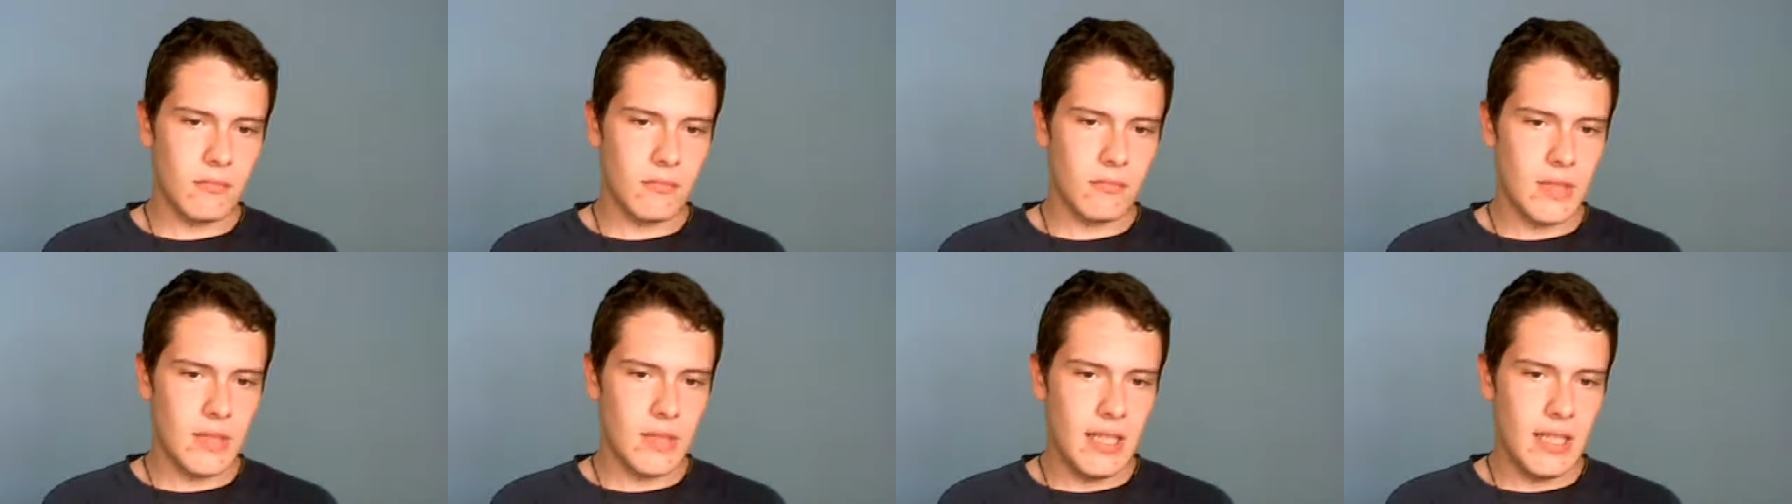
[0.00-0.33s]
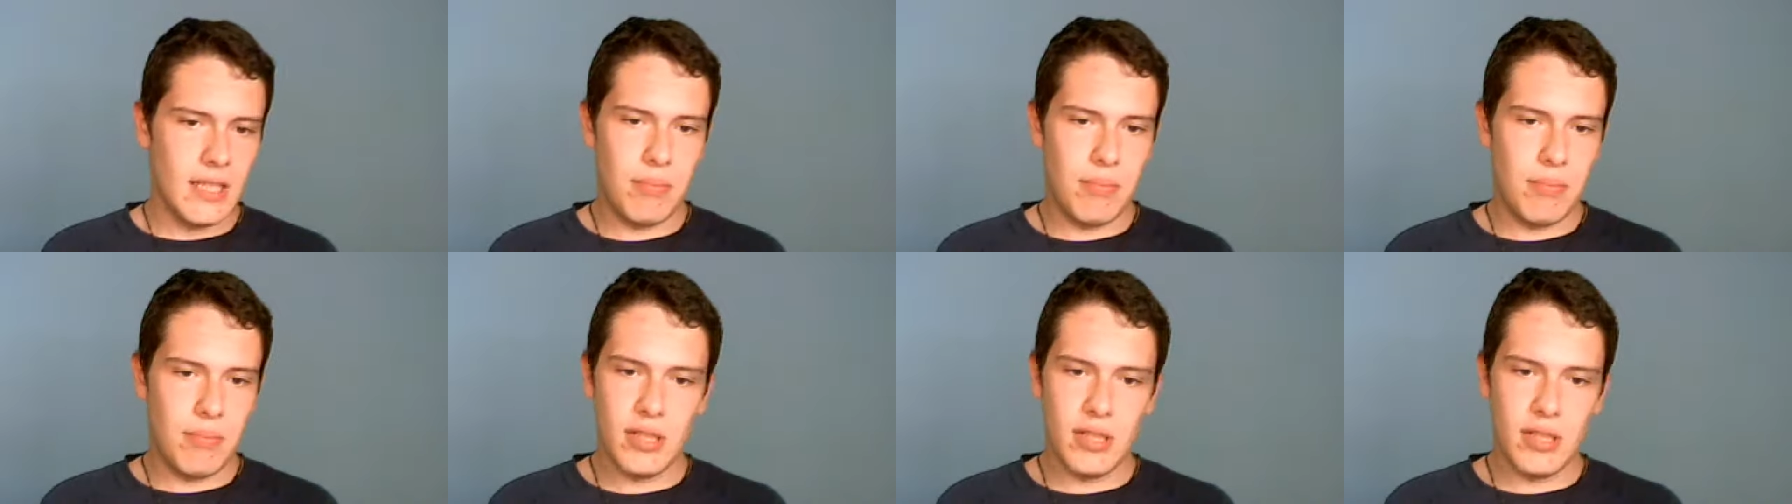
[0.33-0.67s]
Y
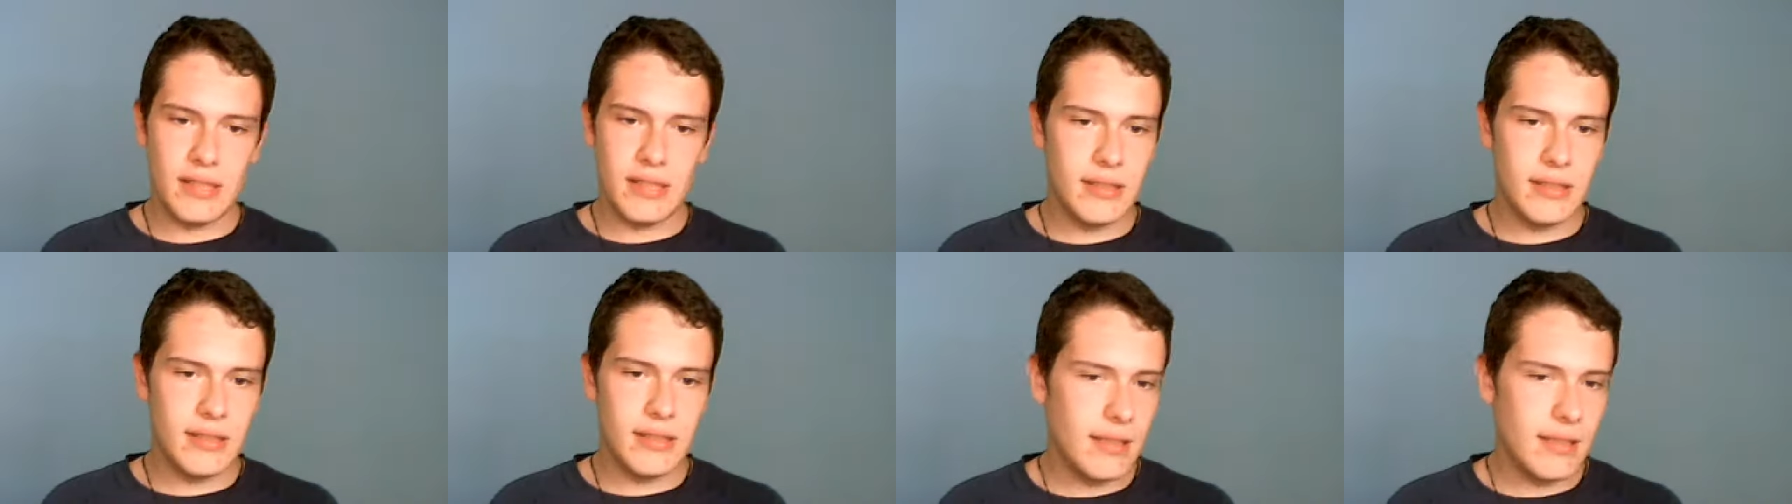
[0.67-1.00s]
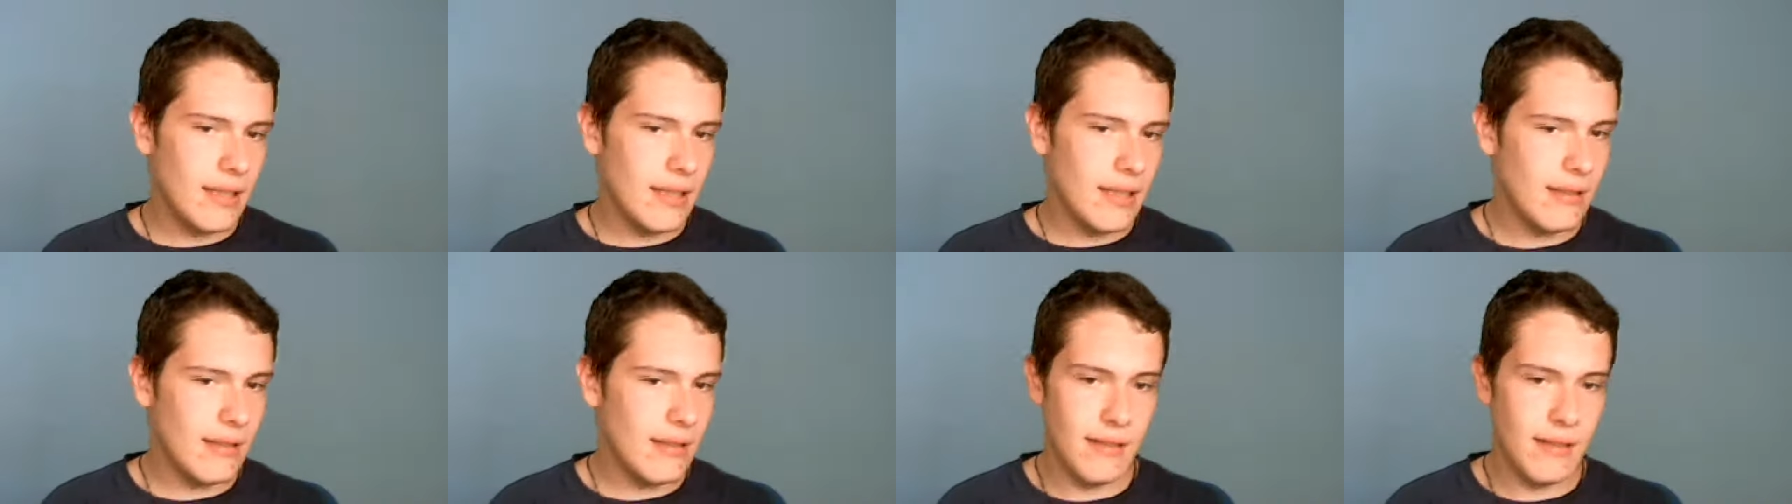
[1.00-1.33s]
pues,
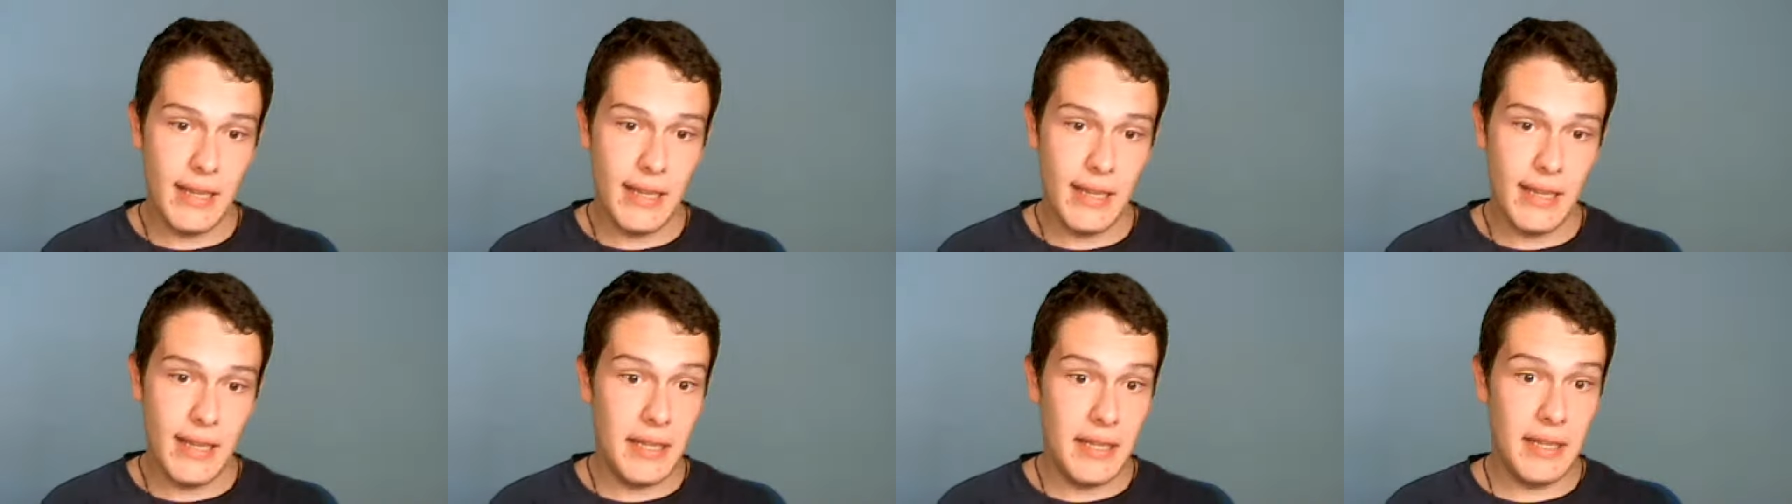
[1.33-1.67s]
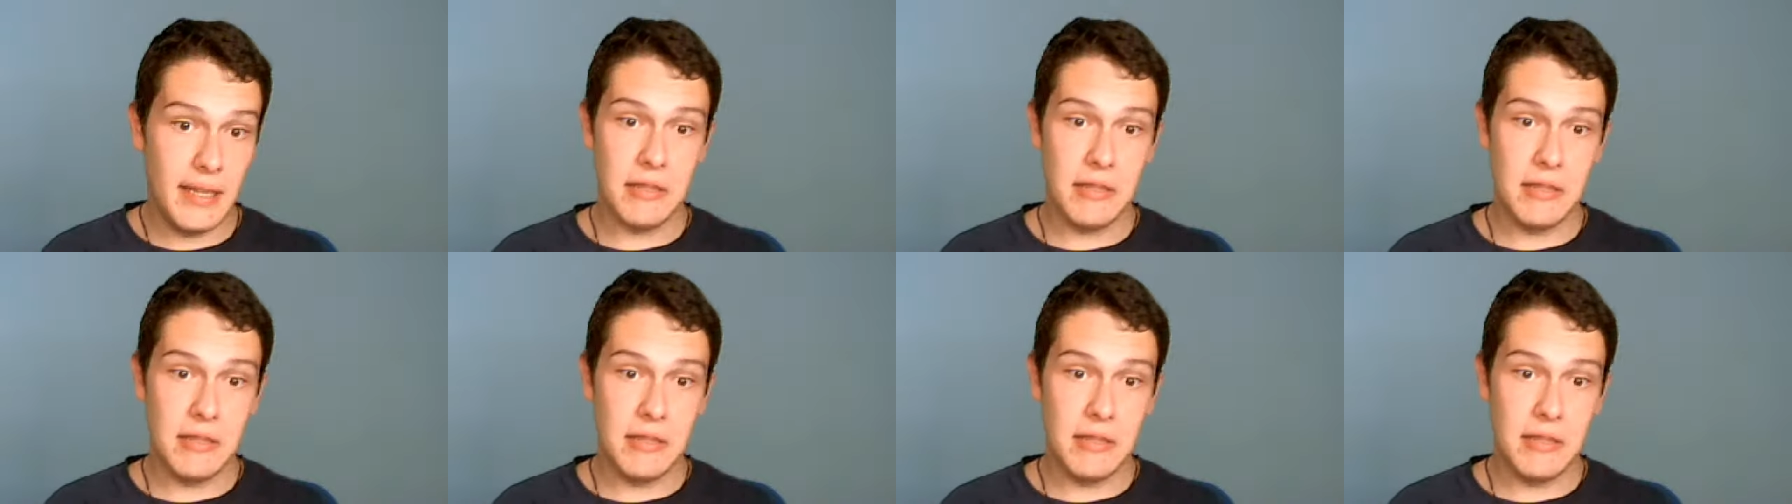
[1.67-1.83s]
eh,